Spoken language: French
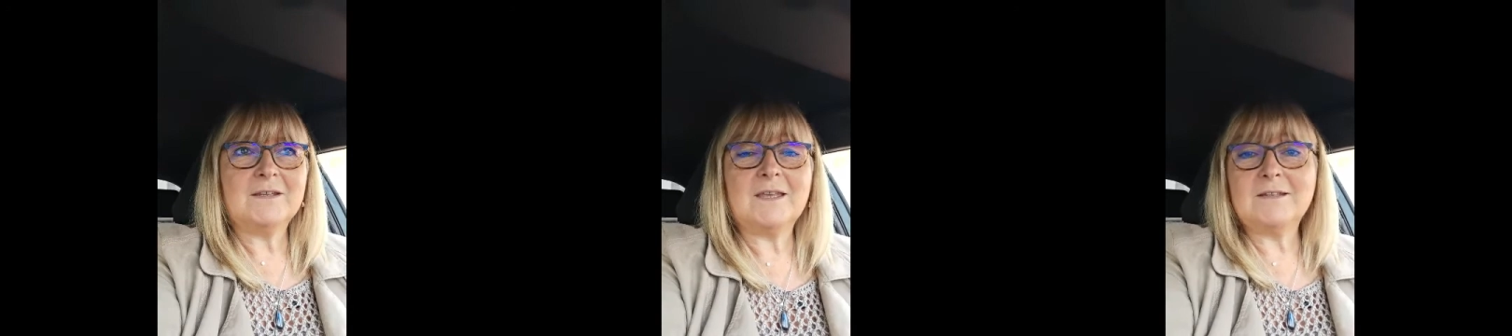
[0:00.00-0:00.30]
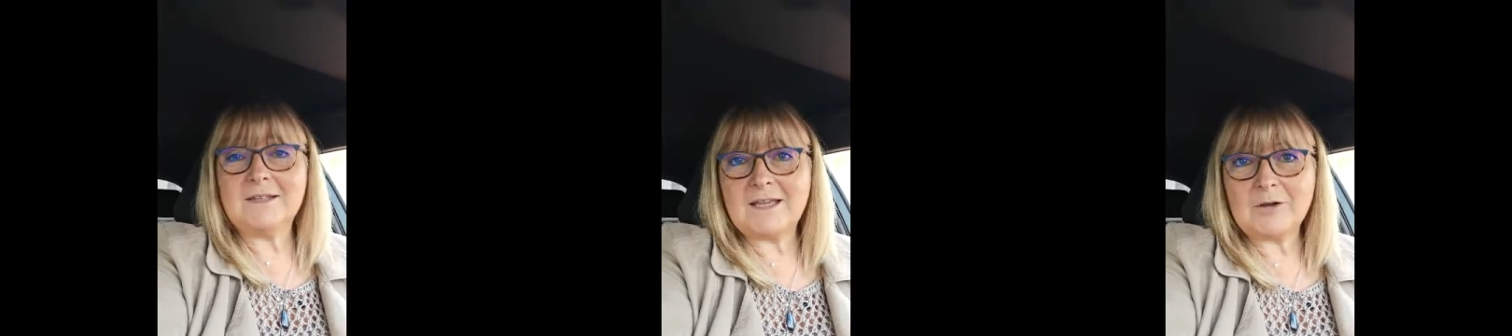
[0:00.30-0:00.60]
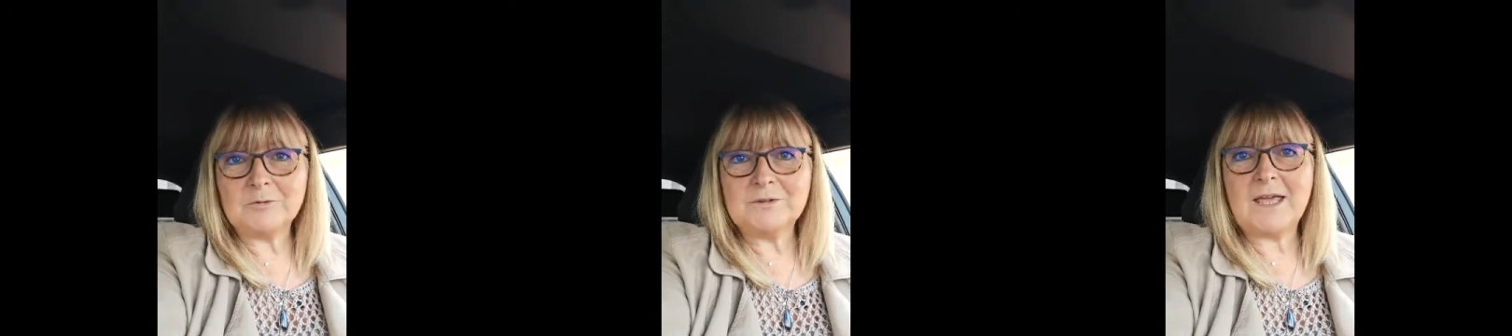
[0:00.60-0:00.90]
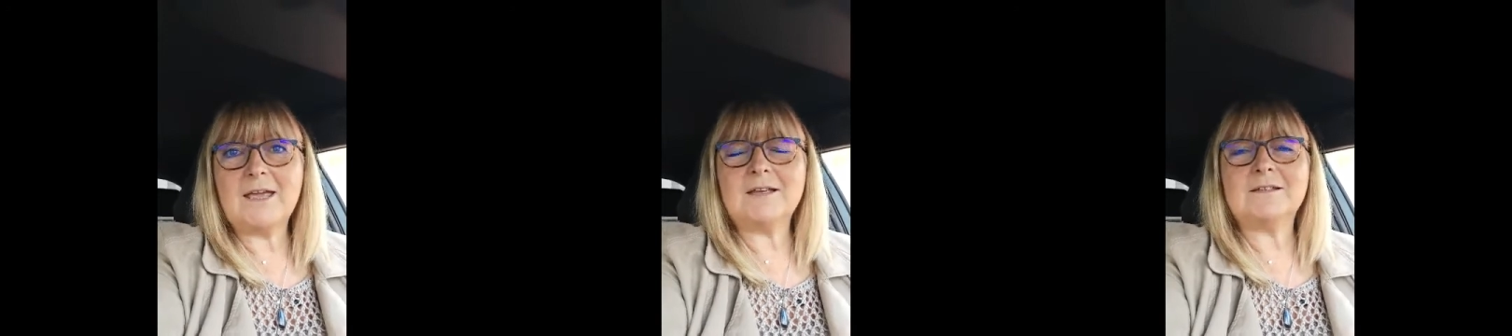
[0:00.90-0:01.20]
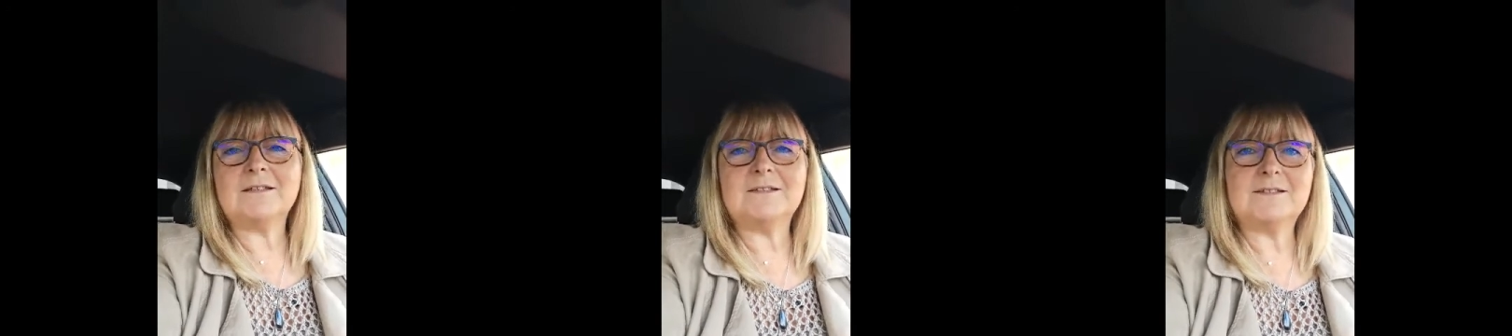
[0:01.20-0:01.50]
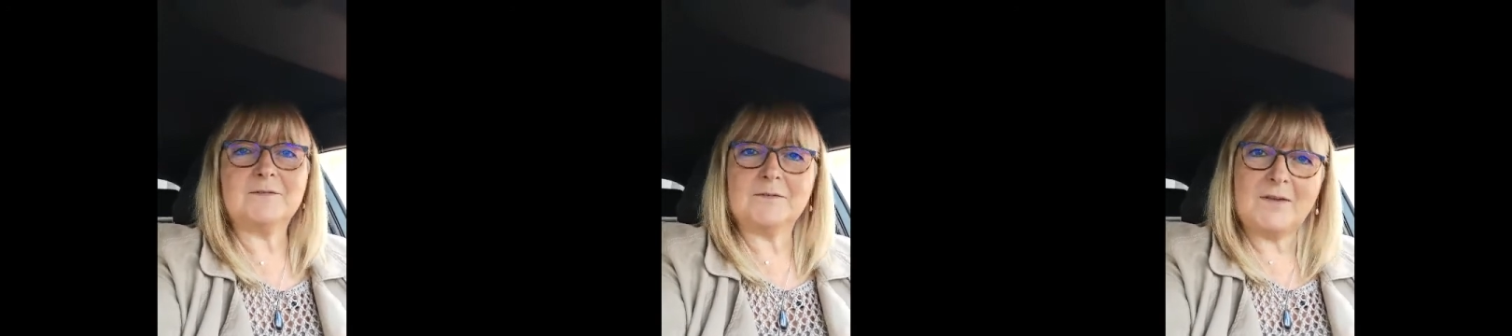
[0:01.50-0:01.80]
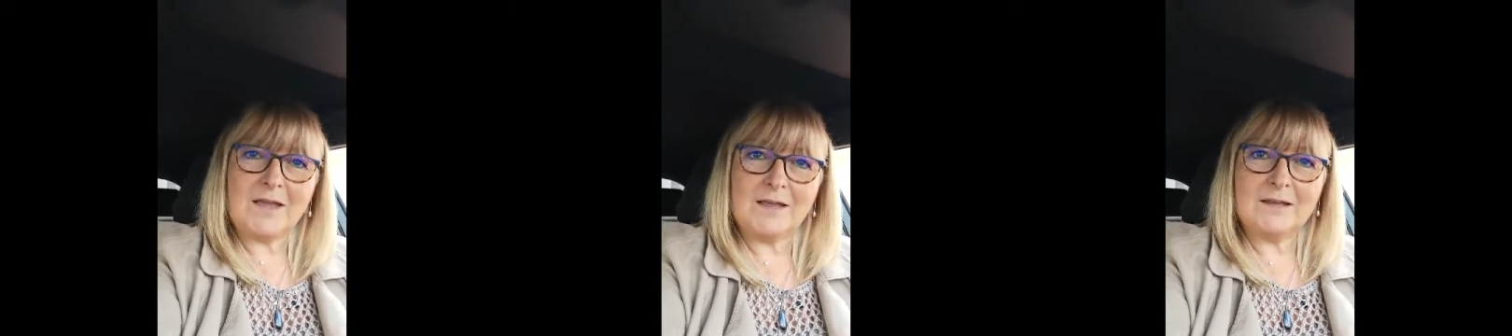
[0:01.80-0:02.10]
qui a été cas contact et qui s'est fait
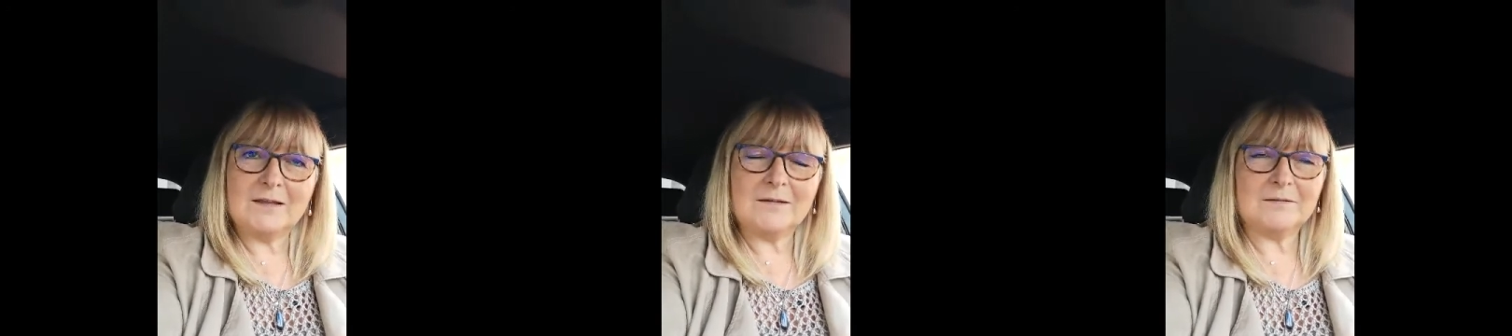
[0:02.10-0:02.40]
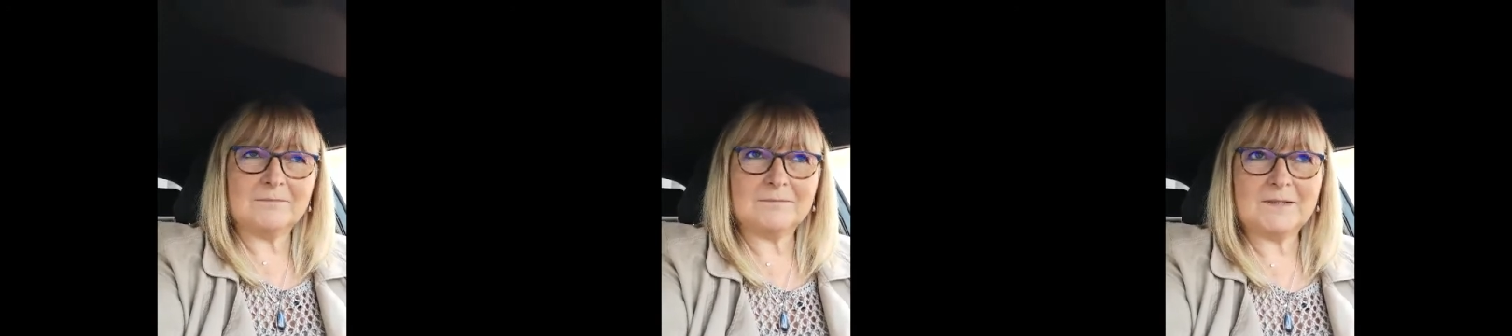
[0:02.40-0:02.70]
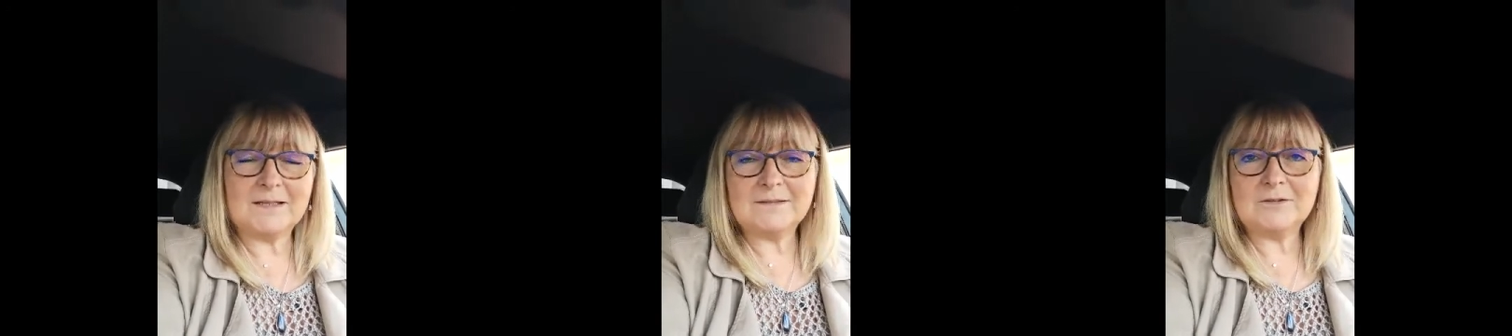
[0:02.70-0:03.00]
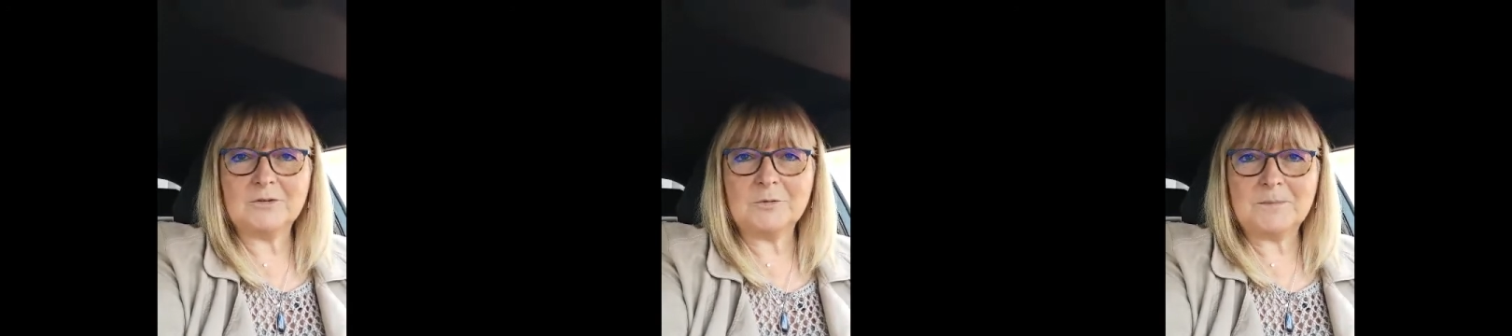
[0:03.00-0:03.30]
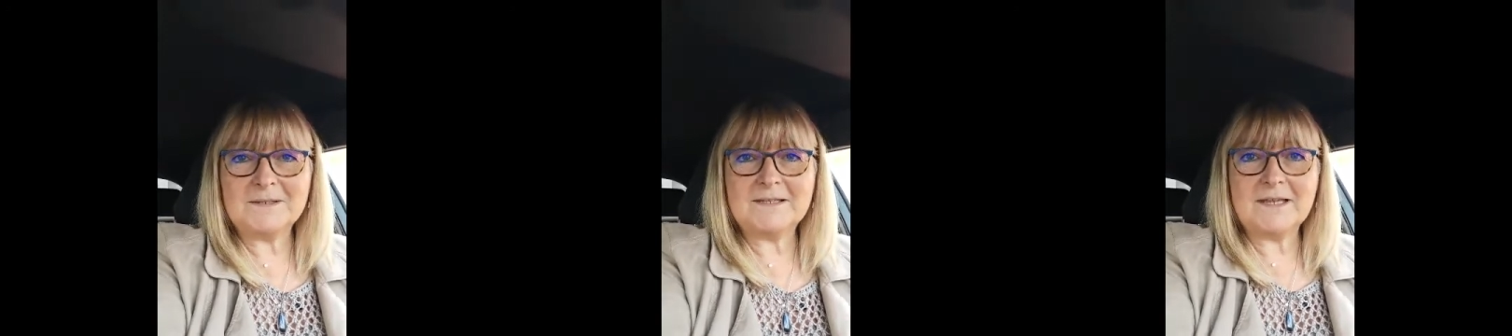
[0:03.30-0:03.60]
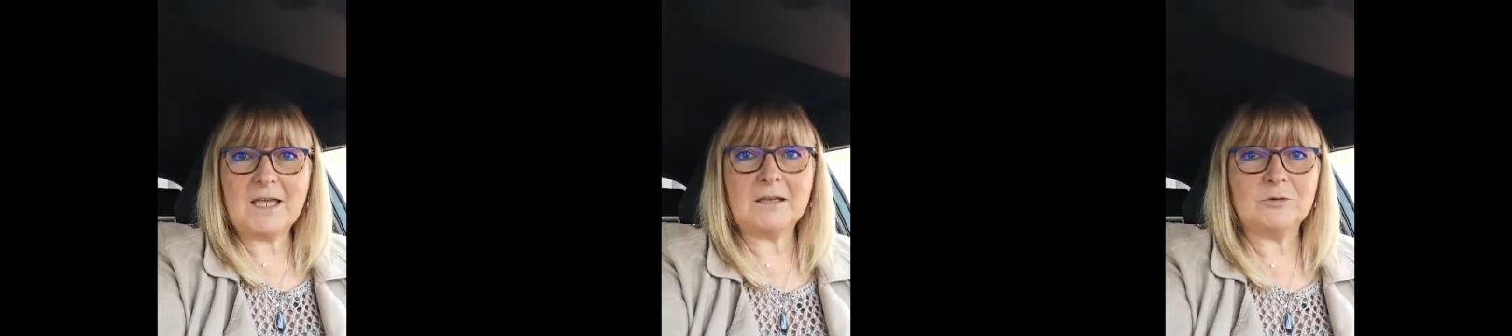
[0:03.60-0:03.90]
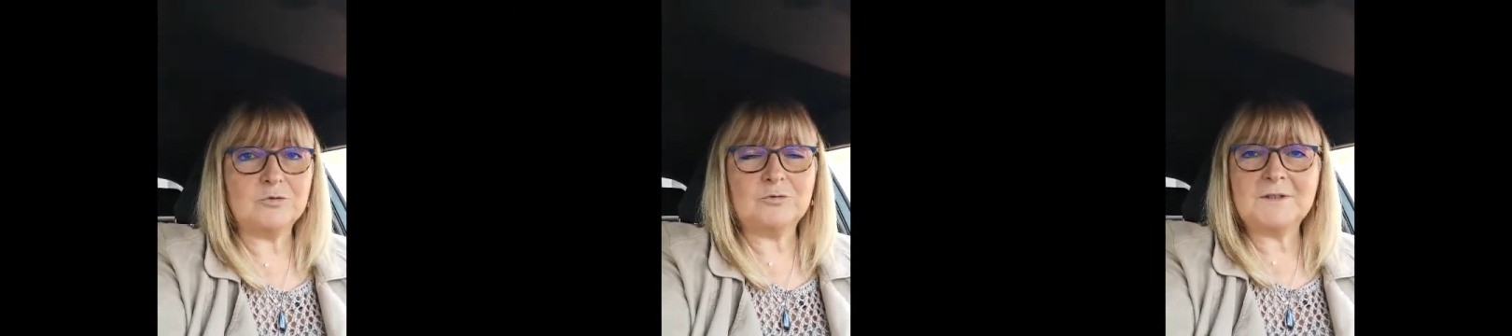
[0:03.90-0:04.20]
faire un test euh, PCR
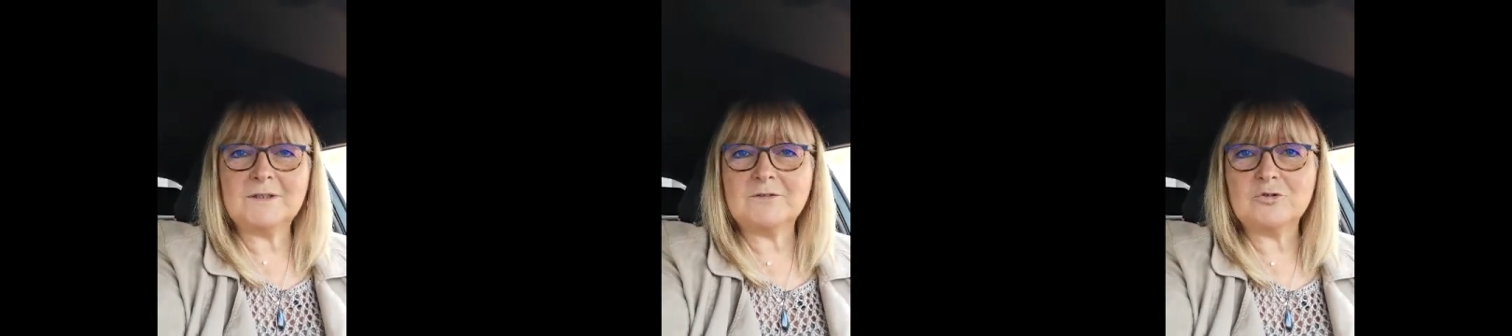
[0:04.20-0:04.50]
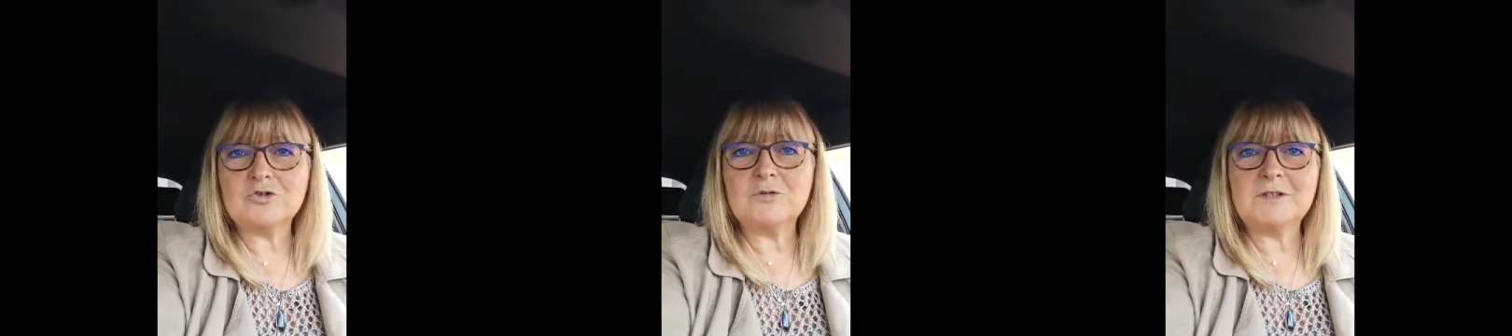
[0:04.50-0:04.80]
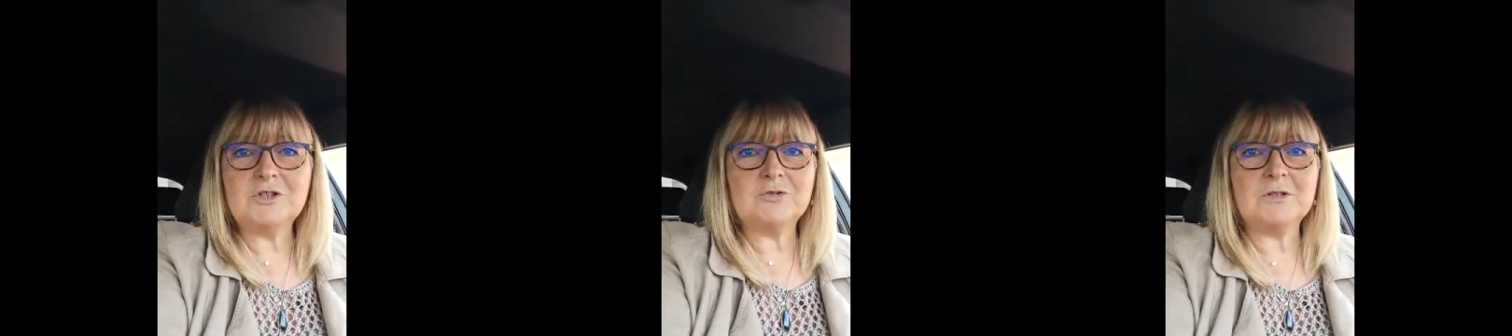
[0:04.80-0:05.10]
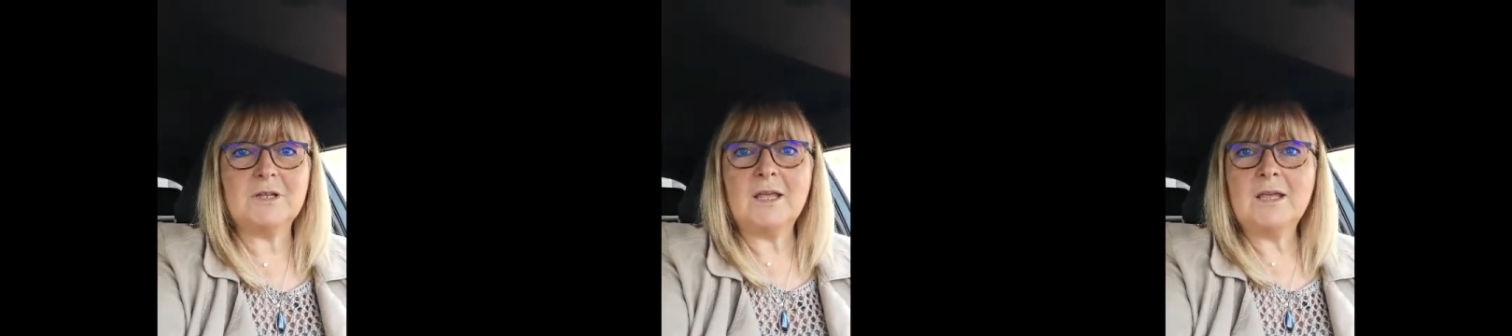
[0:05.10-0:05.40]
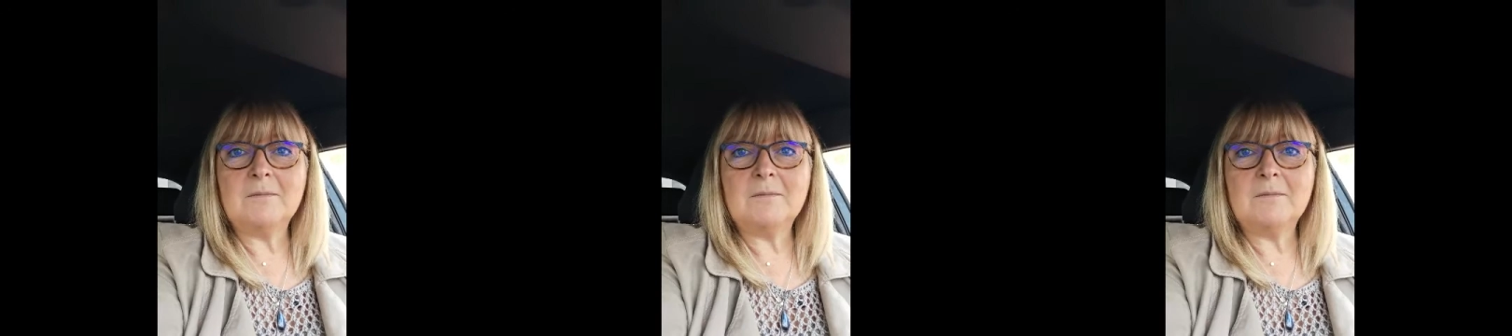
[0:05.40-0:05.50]
et tout de suite qu'est-ce que je lui dis Je lui dis,